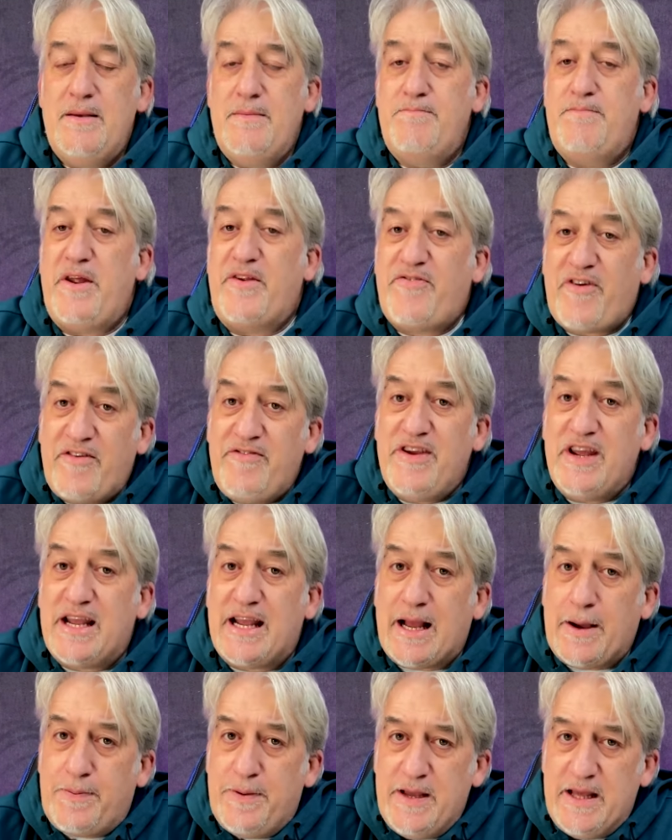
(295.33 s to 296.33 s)
Per farvi
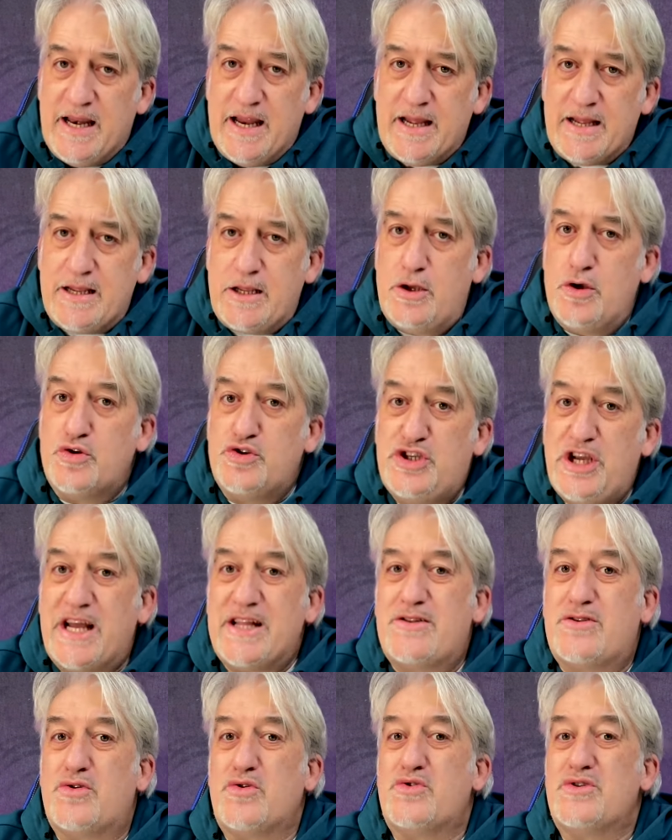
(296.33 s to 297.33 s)
capire che
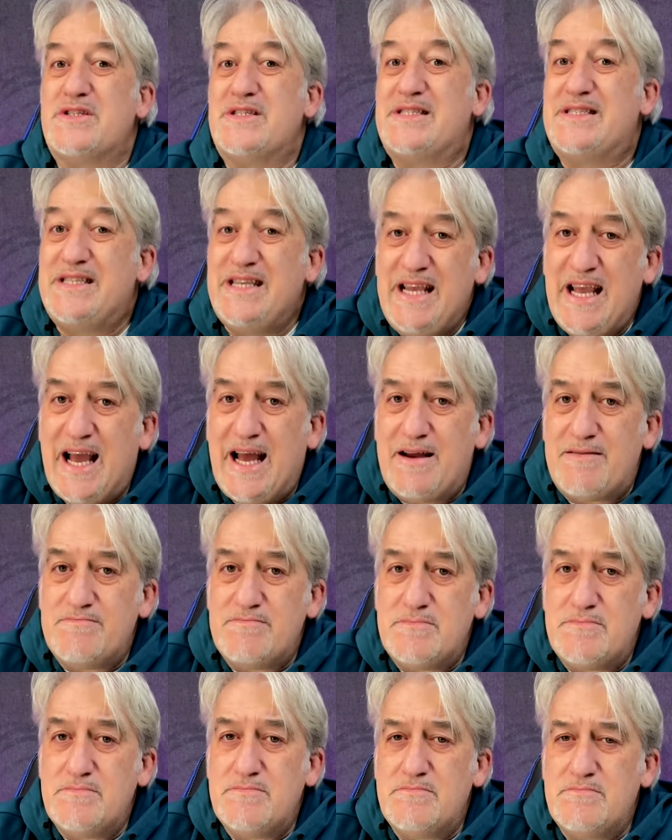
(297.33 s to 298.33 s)
oggetto sia,
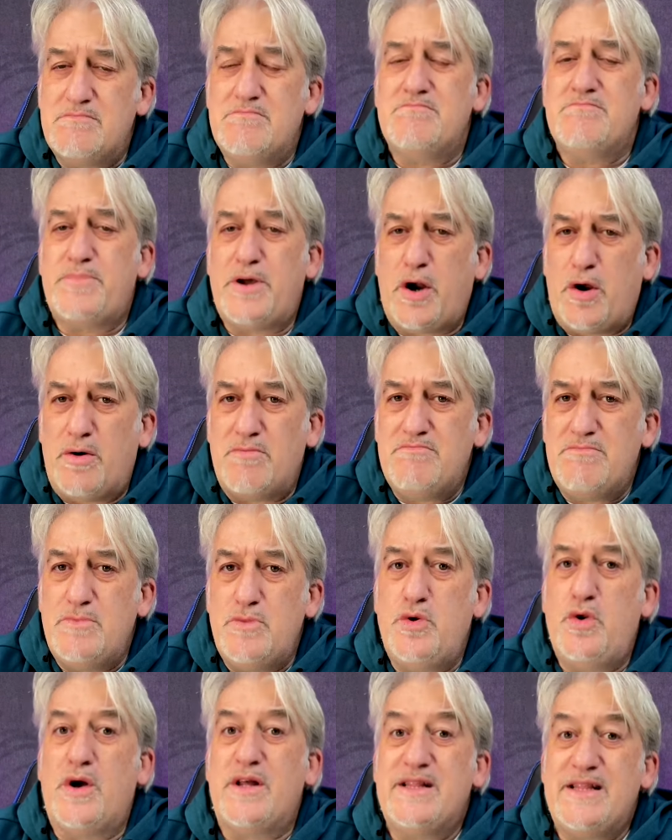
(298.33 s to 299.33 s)
però
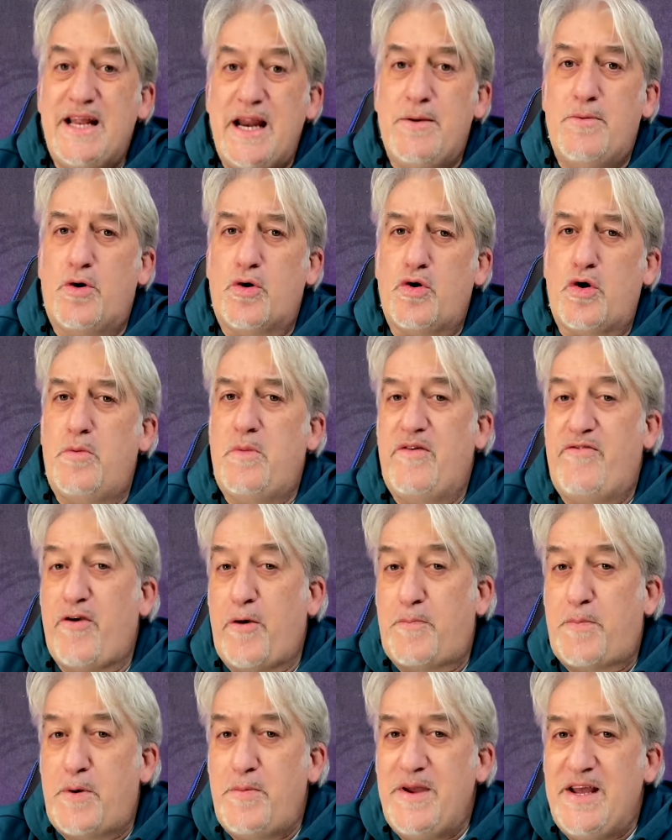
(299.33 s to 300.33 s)
lo andremo, come vi
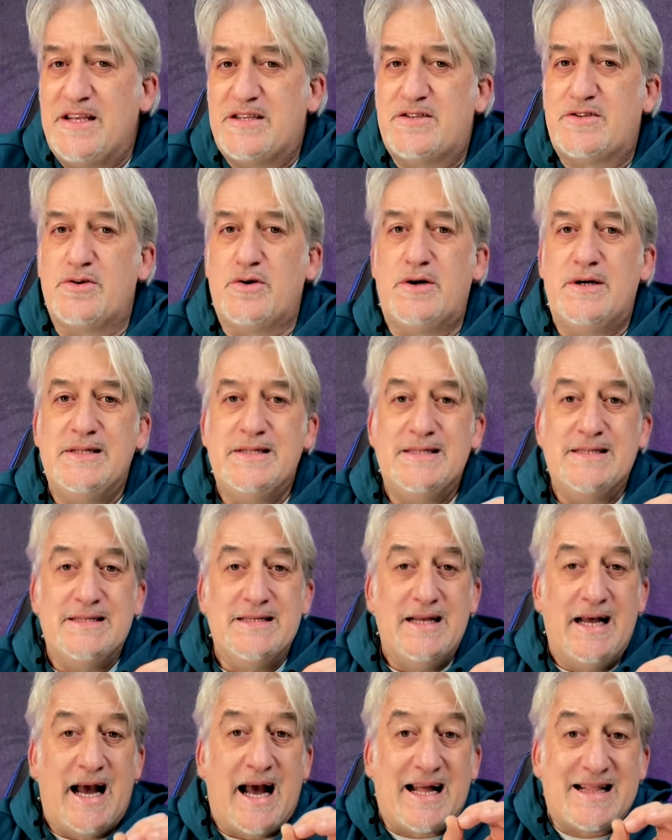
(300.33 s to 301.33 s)
ho promesso,
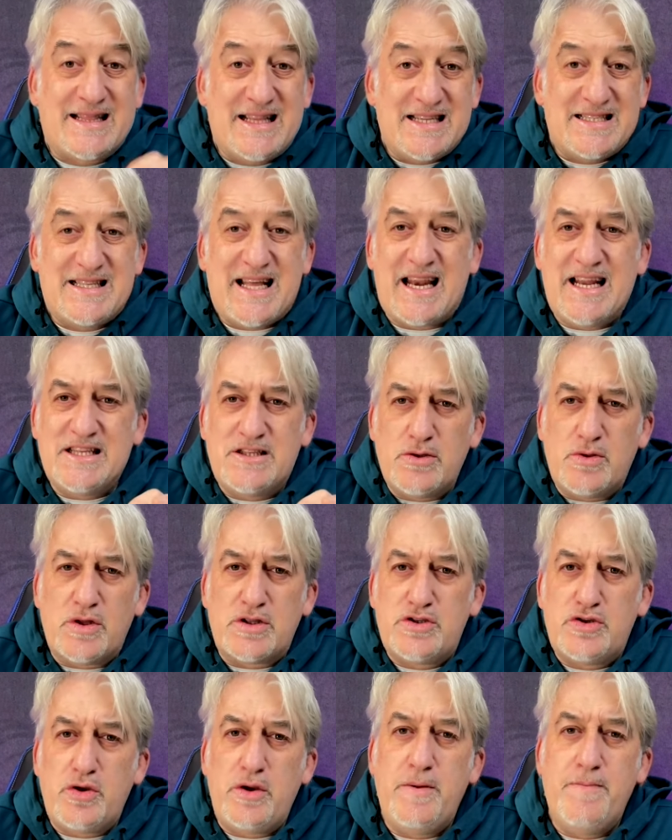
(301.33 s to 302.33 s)
a testare in
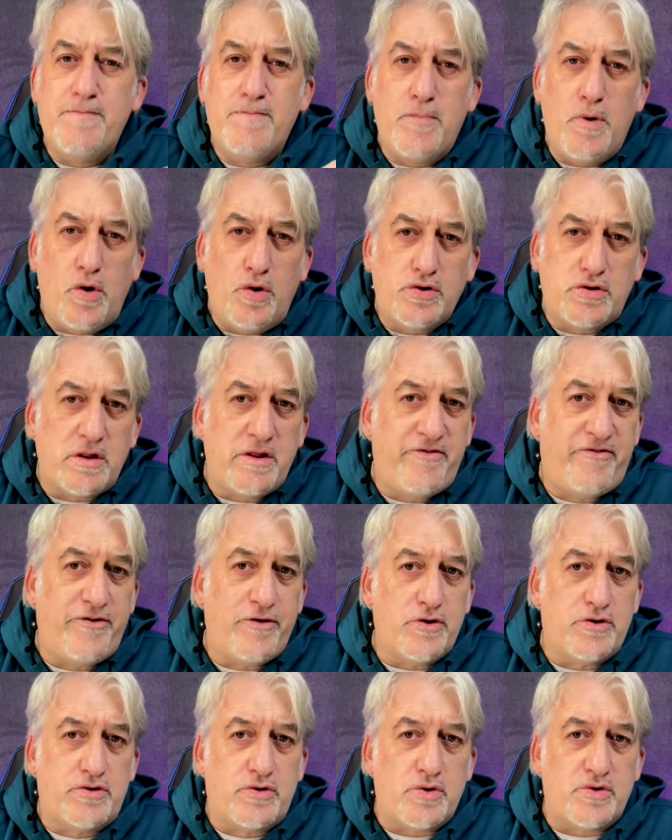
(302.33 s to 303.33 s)
situazioni molto
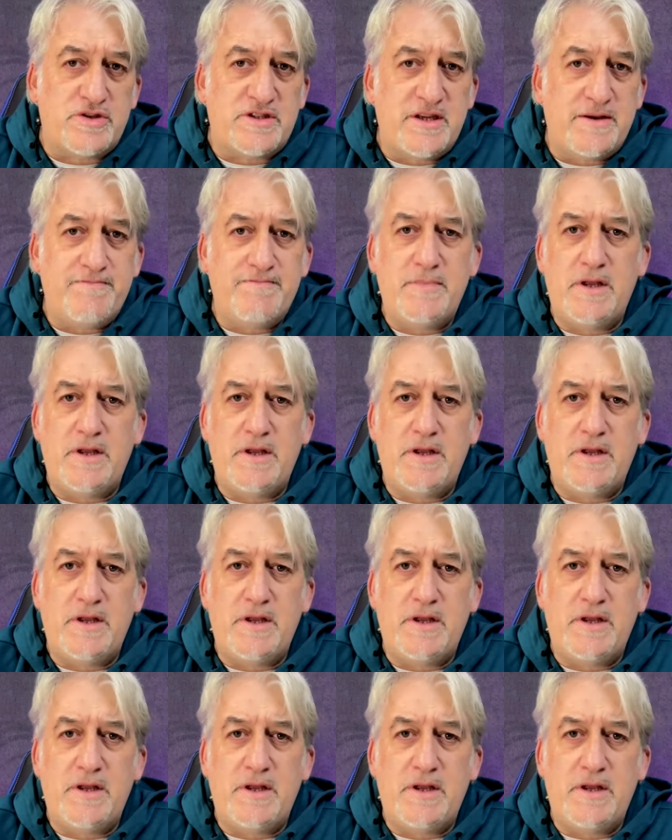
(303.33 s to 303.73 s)
difficoltose